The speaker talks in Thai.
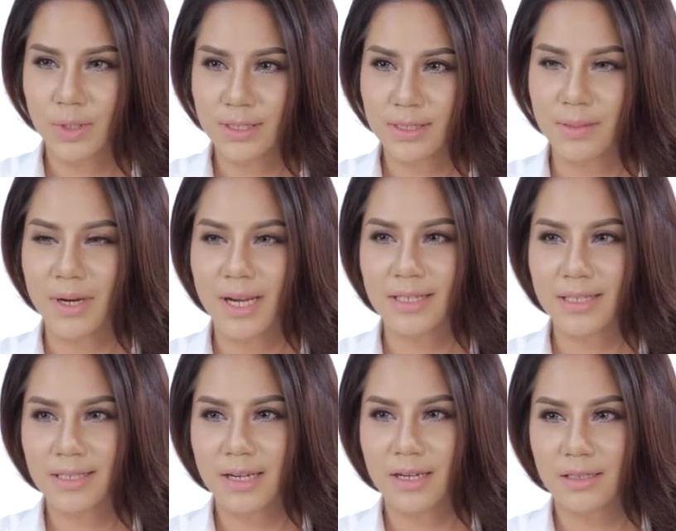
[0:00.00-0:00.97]
ตัวสำคัญ
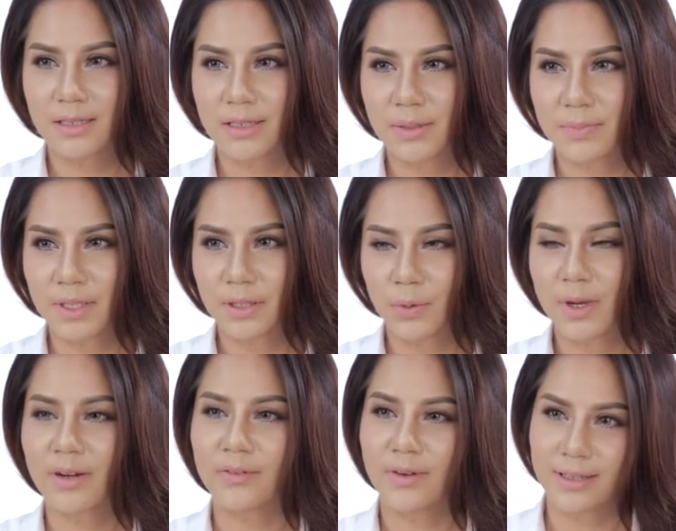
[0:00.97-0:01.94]
ที่ใช้ก็คือจะเป็นตั
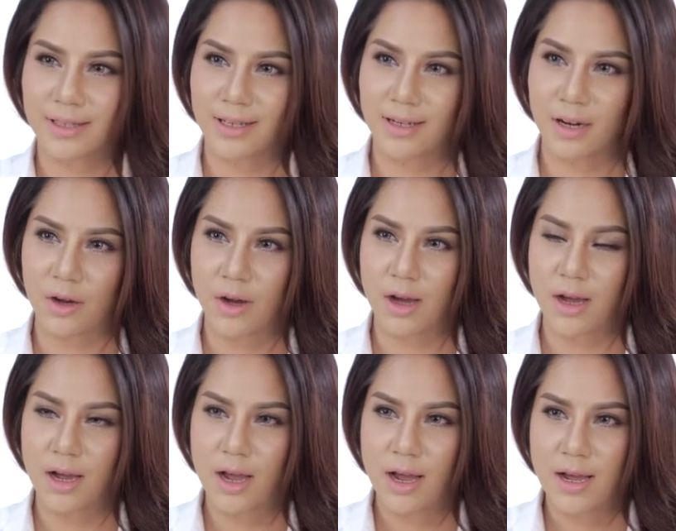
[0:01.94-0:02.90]
วเอฟเฟกเตอร์แล้วก็
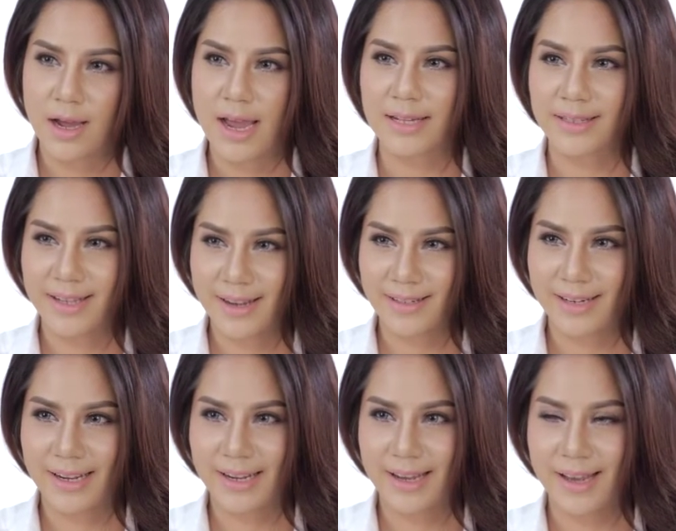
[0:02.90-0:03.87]
แอนตี้แอ
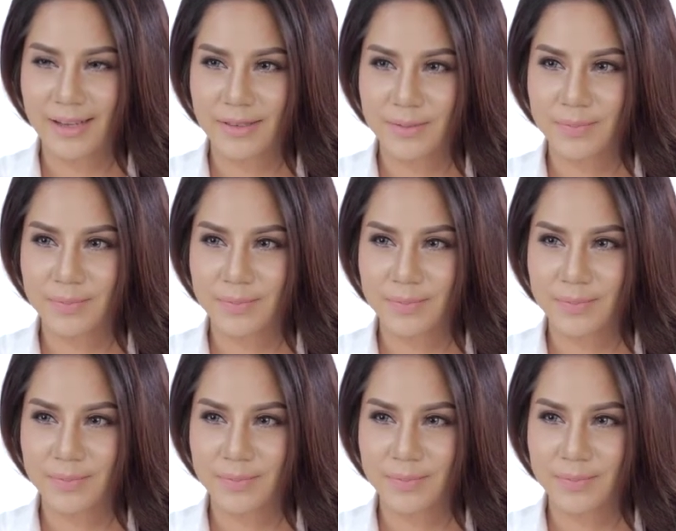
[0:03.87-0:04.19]
เน่ค่ะ